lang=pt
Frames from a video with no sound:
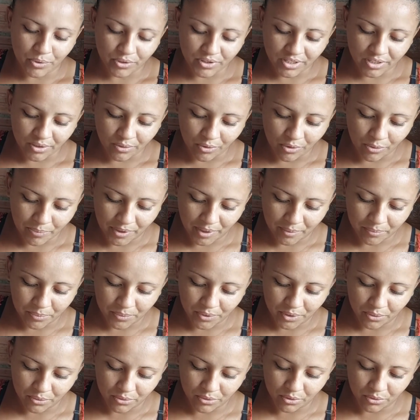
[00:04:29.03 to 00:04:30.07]
podendo comprar
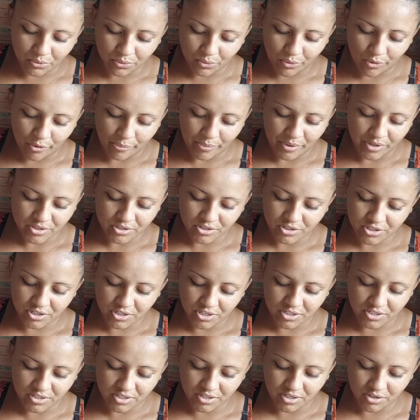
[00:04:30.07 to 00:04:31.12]
porque o dono do comércio disse
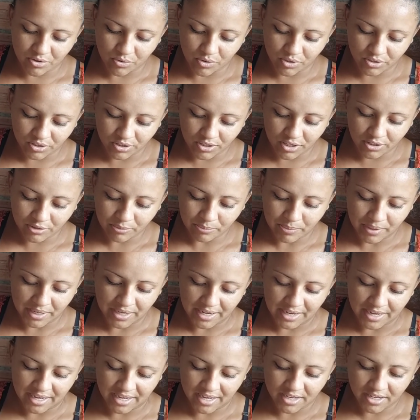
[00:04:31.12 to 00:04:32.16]
que se enquanto nós não
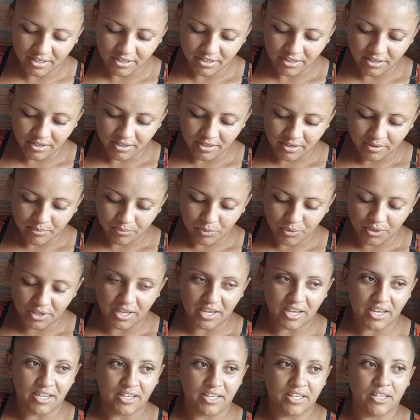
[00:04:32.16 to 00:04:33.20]
pagar porque
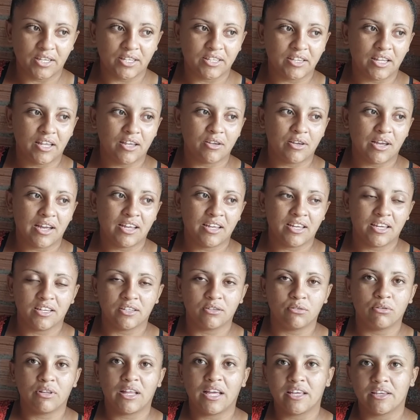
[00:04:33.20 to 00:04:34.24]
aqui tem a
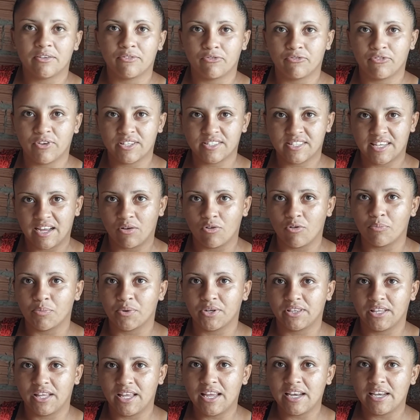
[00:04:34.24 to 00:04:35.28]
rede lá e fazer a compra
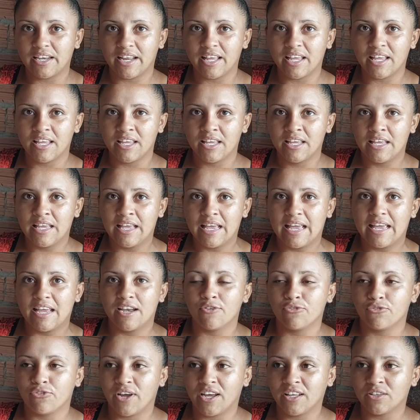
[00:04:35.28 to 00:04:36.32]
dele, né? Uhum. Ele
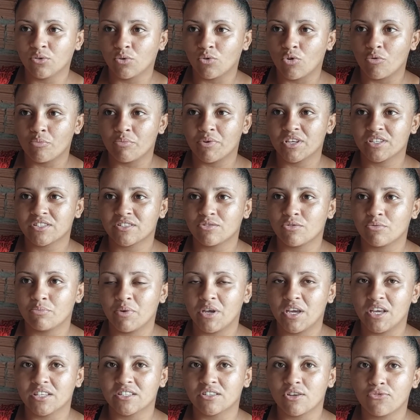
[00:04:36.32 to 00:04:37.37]
faz no começo do
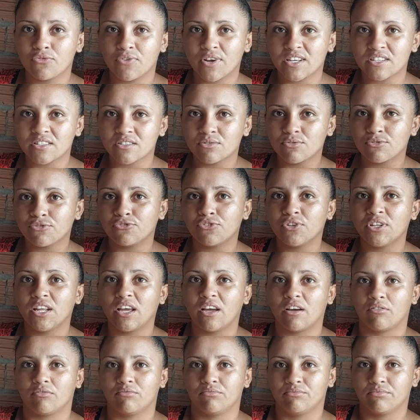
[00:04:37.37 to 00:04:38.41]
mês e eu faço no
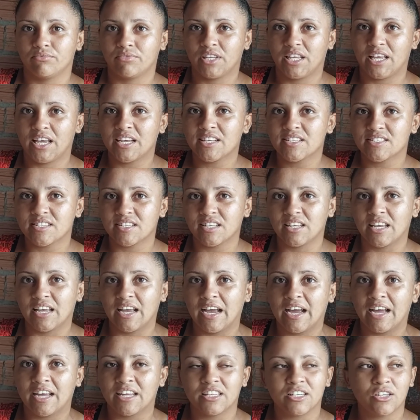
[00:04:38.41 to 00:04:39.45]
final. É assim.
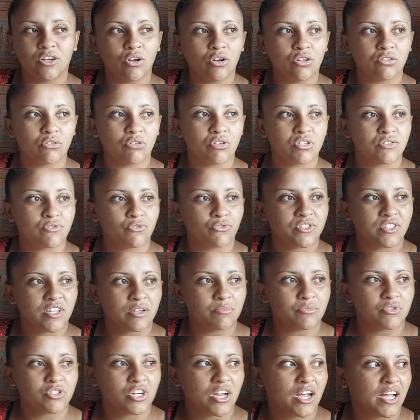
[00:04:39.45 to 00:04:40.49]
Aí nós dois
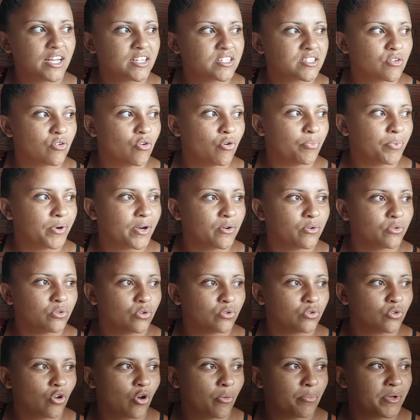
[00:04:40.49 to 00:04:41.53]
fizemos já as compras, o
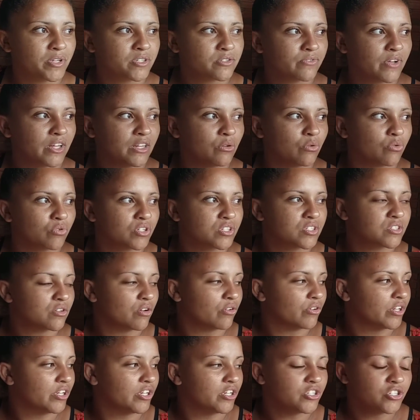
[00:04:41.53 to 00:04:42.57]
dono começo falou que só
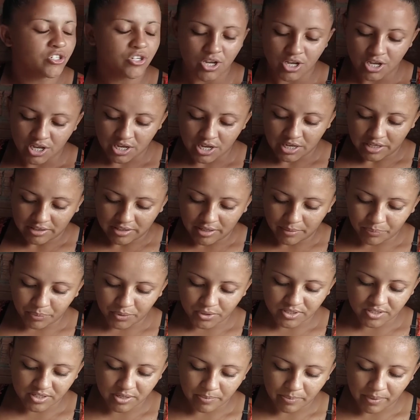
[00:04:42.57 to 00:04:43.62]
rende
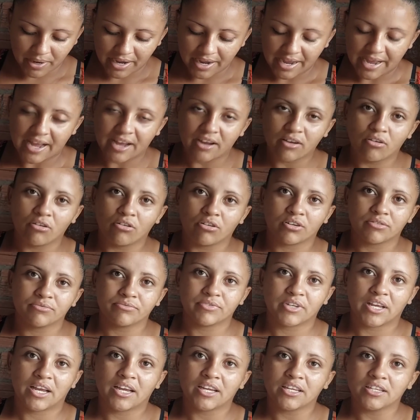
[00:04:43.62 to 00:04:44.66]
depois que pagar agora.
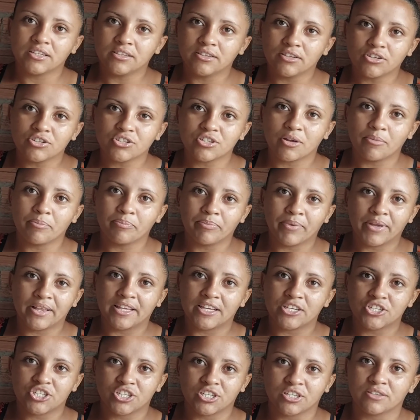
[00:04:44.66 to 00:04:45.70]
Aí nós depois estamos
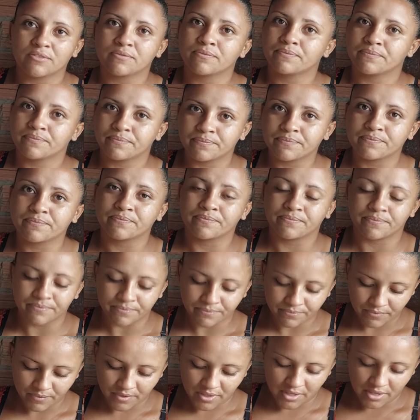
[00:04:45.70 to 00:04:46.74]
planejando. que
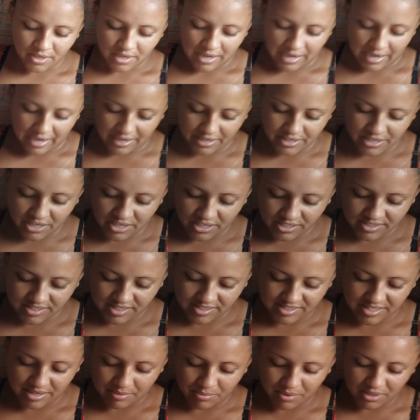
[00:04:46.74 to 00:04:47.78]
pagar. Aí essa
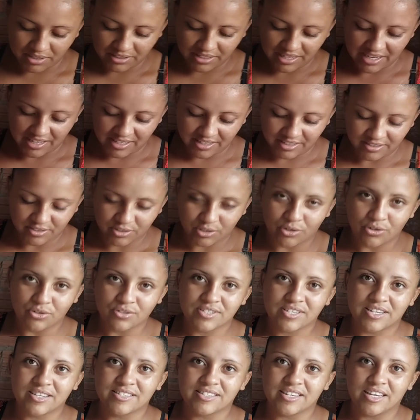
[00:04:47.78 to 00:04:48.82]
semana já entrou
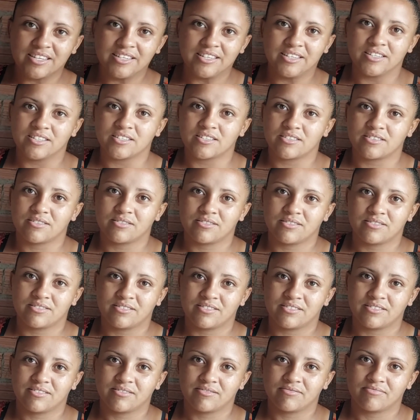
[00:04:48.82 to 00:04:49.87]
sem serviço.
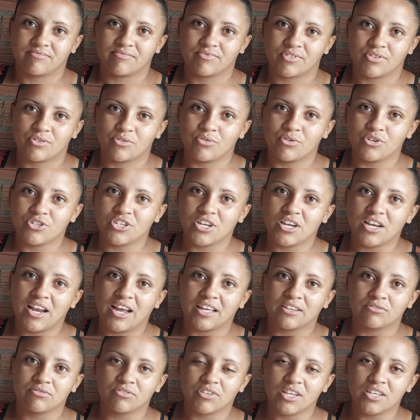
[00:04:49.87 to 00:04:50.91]
Hoje ele já
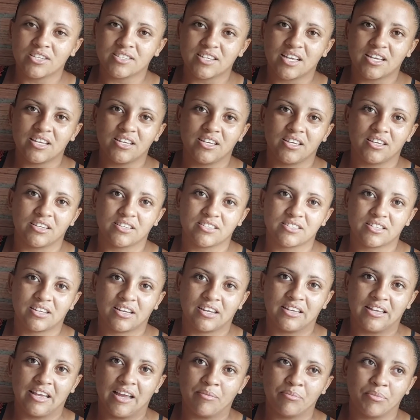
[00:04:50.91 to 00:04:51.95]
não tem serviço.
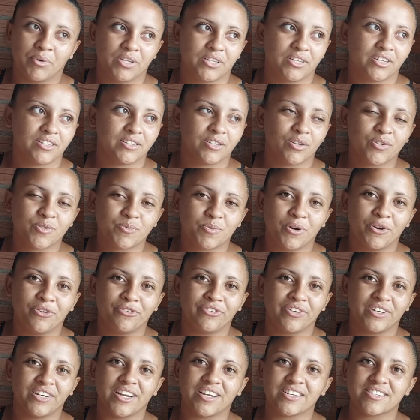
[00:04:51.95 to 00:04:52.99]
Aí amanhã Deus
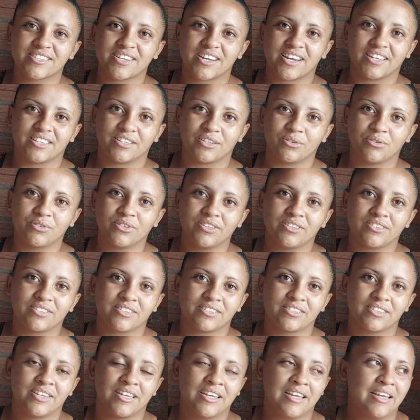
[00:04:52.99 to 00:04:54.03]
proverá, aí tem um
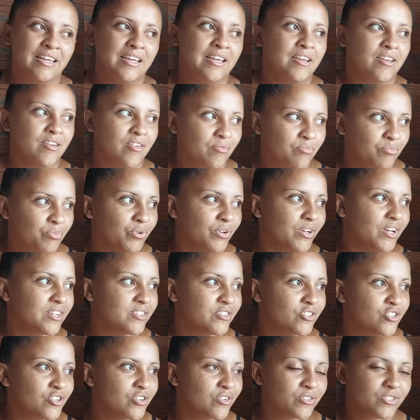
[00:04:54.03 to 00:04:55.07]
resto,
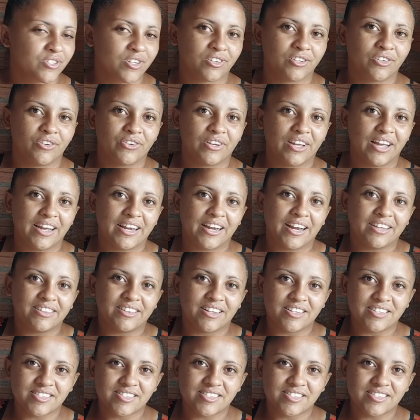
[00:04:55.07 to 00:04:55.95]
Hoje na segunda.